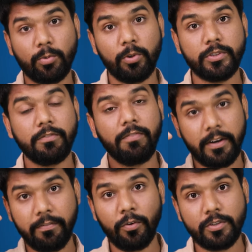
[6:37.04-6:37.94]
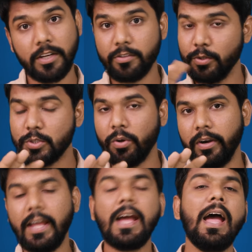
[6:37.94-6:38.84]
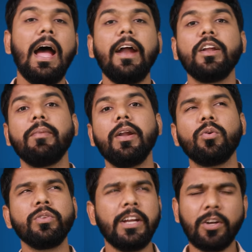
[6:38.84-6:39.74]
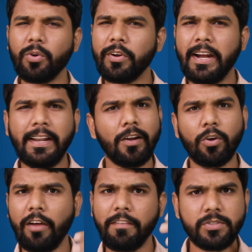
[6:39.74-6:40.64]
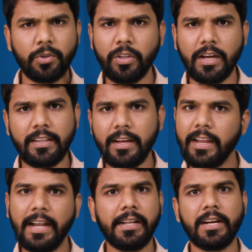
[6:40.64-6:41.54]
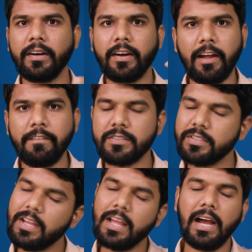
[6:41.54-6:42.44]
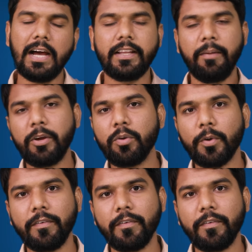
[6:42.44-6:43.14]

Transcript: చేసుకోవచ్చు ఫర్ ఫ్యూచర్ చూసుకోండి అండ్ మనకు మనకు దీంట్లో రేడియన్ గ్రాఫిక్స్ ఉంటుంది కదా ఇంటిగ్రేటెడ్ గ్రాఫిక్స్ అదే మీకు